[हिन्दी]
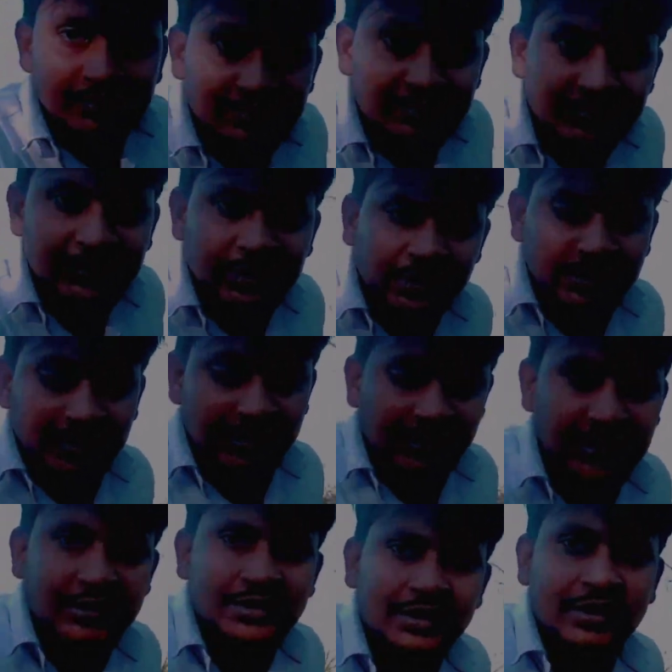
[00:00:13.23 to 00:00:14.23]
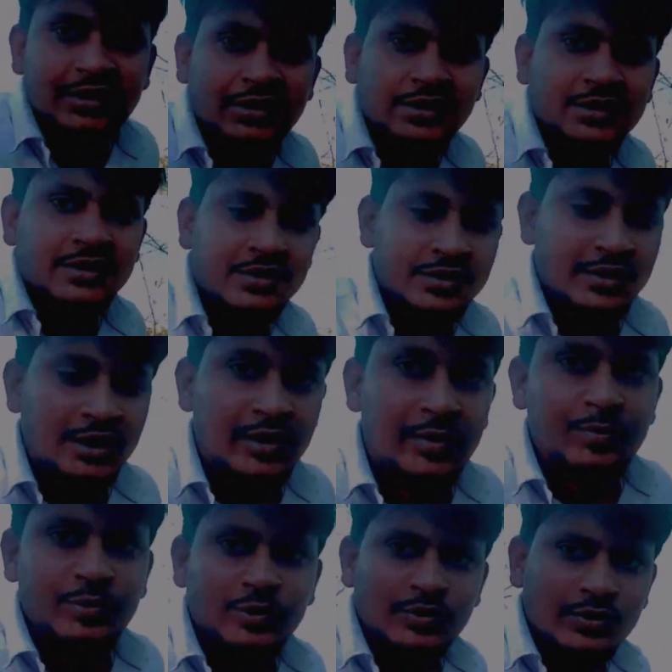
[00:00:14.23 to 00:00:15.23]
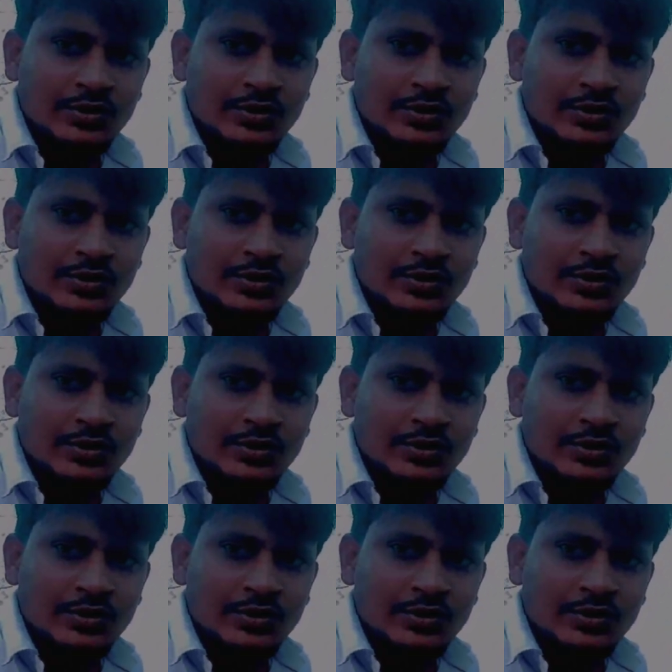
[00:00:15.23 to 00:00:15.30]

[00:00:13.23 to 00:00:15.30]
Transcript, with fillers: ये देखिए आप लोग